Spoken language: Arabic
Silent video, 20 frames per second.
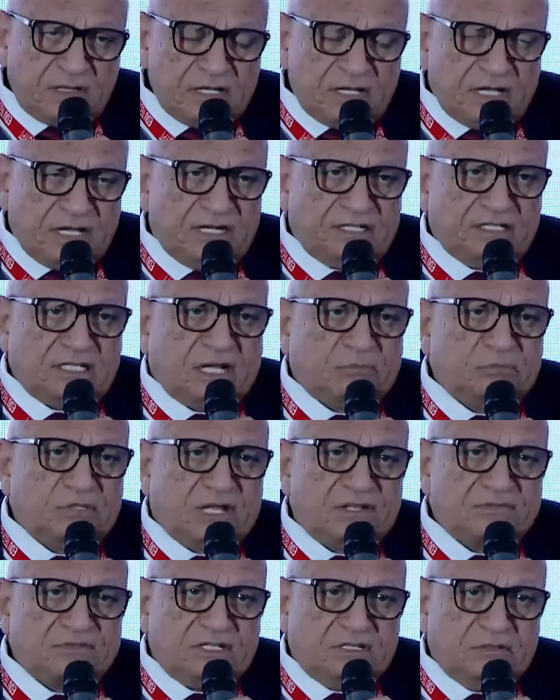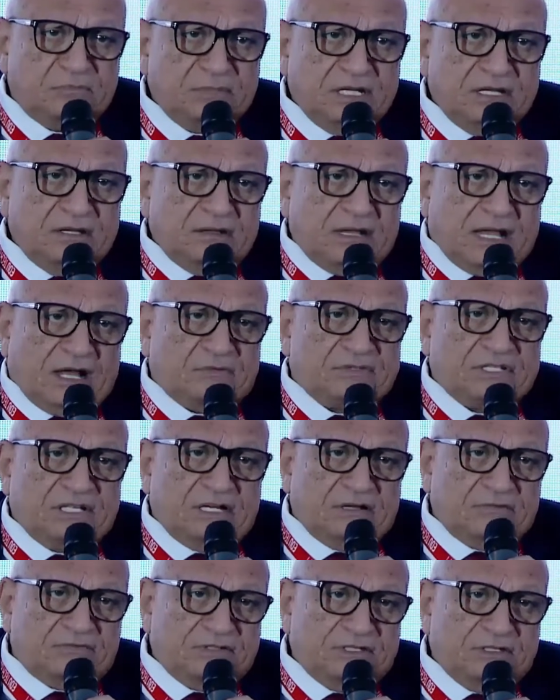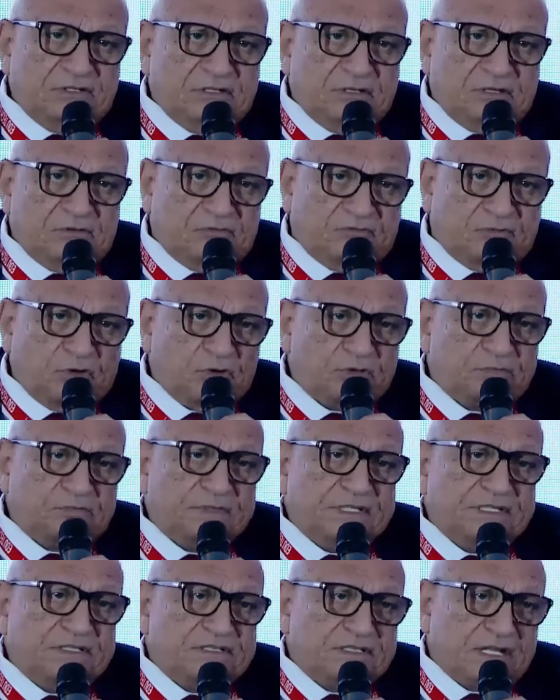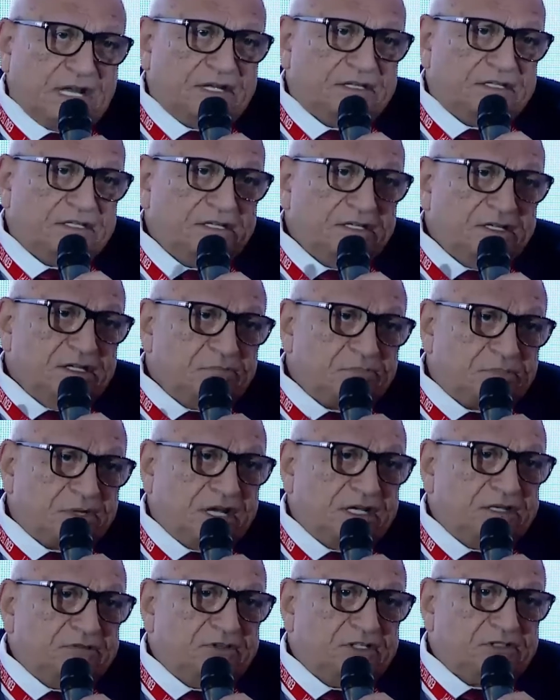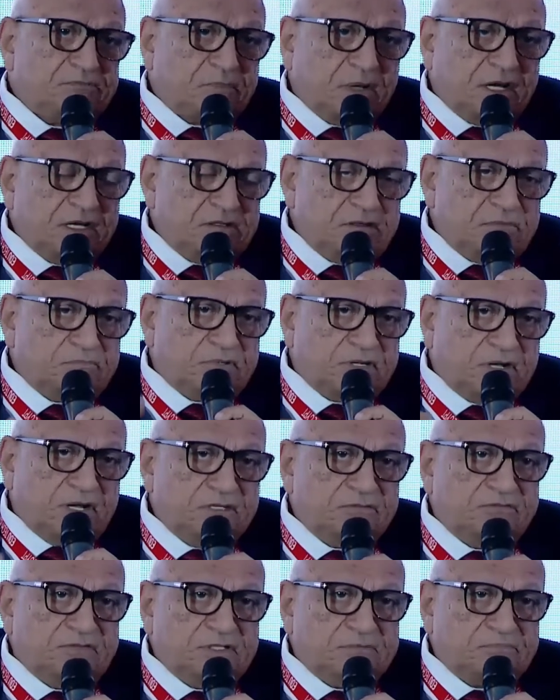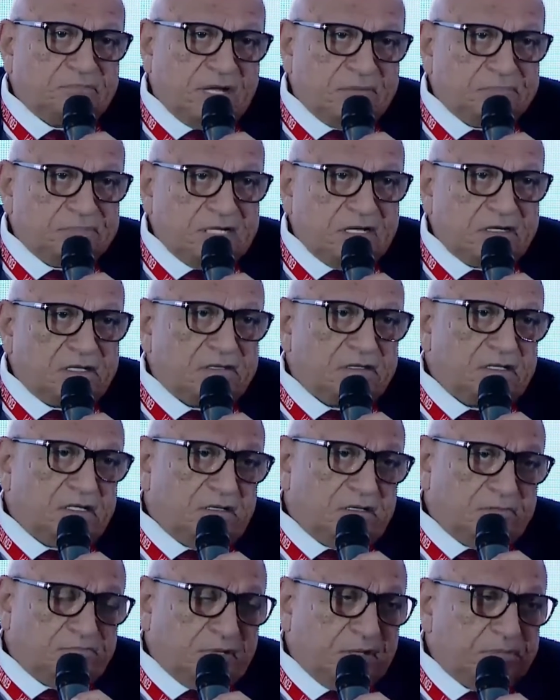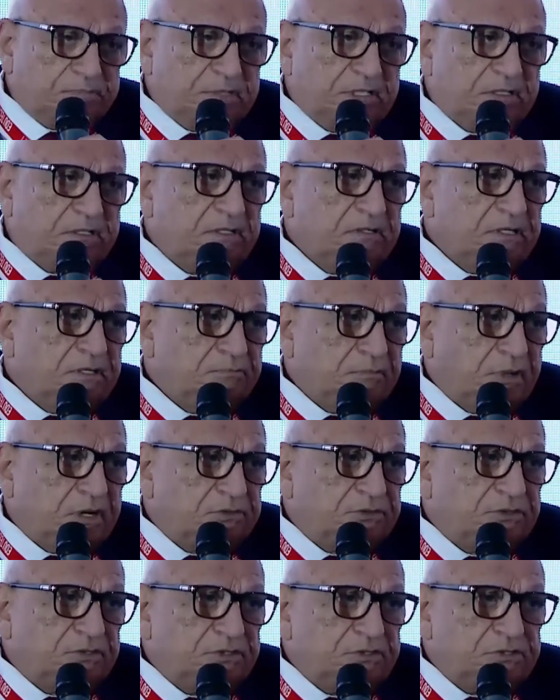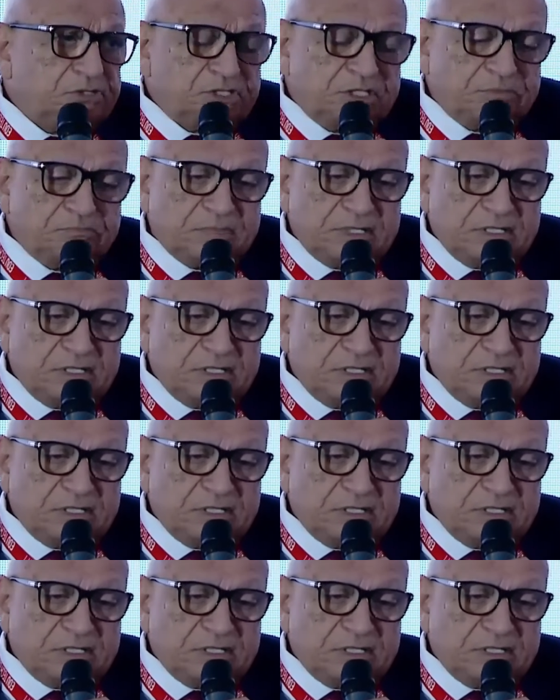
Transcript: خالد عبد العظيم عاوزينها في فور بيز يعني برايفت برايفت بابليك بابليك بارتنرشيب